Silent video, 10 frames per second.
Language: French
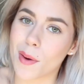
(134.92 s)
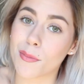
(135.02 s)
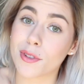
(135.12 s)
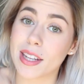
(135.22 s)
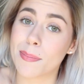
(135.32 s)

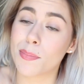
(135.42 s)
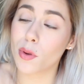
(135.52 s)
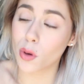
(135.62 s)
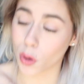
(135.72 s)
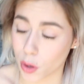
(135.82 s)
comme vous avez pu
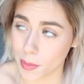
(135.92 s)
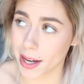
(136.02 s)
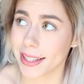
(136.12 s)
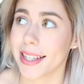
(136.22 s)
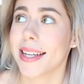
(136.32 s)
le
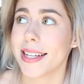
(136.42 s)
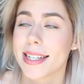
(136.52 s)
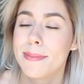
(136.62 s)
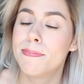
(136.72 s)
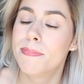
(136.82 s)
remarquer,
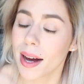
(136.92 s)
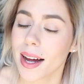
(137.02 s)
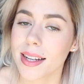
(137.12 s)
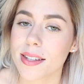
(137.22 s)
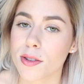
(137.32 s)
j'ai
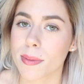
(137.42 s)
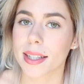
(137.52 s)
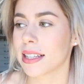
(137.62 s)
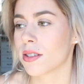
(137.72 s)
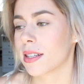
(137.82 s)
pas les yeux
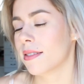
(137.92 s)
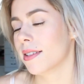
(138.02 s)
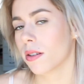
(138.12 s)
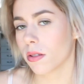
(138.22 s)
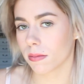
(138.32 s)
maquillés sur cette
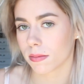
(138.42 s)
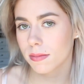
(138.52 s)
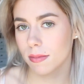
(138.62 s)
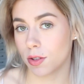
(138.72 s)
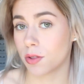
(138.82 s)
vidéo,
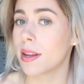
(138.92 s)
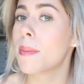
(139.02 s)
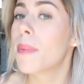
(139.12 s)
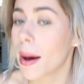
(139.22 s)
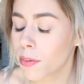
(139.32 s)
ce n'est
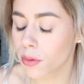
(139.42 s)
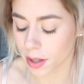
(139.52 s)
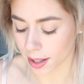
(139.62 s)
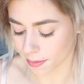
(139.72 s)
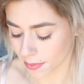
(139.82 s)
pas pour
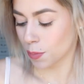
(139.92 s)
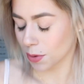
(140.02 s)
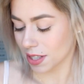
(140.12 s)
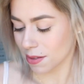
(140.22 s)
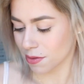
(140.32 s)
rien. Je
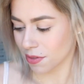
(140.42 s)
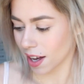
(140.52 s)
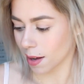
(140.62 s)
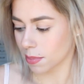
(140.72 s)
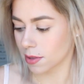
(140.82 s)
pensais vous
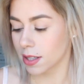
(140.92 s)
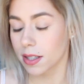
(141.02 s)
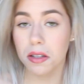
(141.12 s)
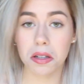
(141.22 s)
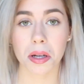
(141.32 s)
faire un
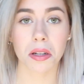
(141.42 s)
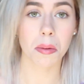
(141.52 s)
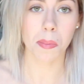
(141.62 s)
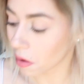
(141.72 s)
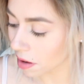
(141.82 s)
petit euh,
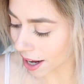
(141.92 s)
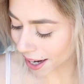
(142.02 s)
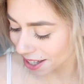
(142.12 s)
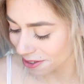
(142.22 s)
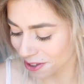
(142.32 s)
make-up en
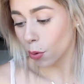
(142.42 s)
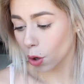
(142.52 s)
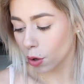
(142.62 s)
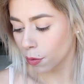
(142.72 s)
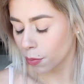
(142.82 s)
live
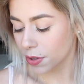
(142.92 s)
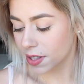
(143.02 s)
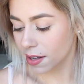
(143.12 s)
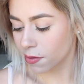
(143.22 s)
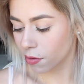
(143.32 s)
pour que vous
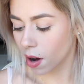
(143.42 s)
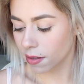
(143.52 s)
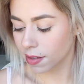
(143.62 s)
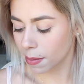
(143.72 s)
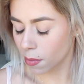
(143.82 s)
puissiez
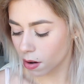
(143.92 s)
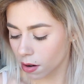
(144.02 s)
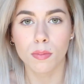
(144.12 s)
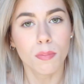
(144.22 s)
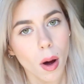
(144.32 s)
voir vraiment
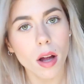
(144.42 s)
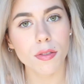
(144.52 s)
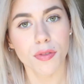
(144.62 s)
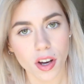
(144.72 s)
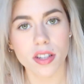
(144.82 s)
une
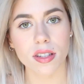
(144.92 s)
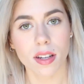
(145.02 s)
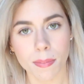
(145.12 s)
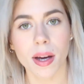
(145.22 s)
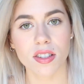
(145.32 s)
bonne first
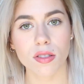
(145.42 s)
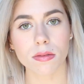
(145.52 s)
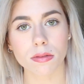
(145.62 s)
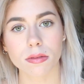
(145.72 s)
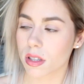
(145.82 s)

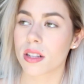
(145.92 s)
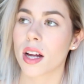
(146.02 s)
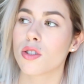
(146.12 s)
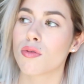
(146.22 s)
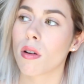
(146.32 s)
impression. C'est
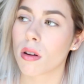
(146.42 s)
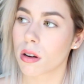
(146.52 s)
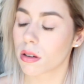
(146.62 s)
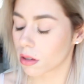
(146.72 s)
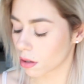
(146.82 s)
natural.
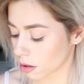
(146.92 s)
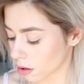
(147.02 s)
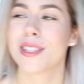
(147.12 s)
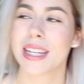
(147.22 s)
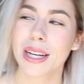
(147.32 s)

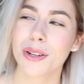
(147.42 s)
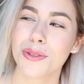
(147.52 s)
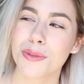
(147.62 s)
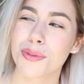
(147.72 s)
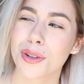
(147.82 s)
Vous avez
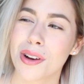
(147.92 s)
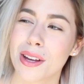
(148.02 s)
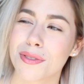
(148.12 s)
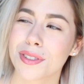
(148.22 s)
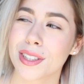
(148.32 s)
reconnu le bruit de
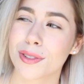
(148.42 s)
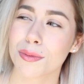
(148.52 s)
l'iPhone qui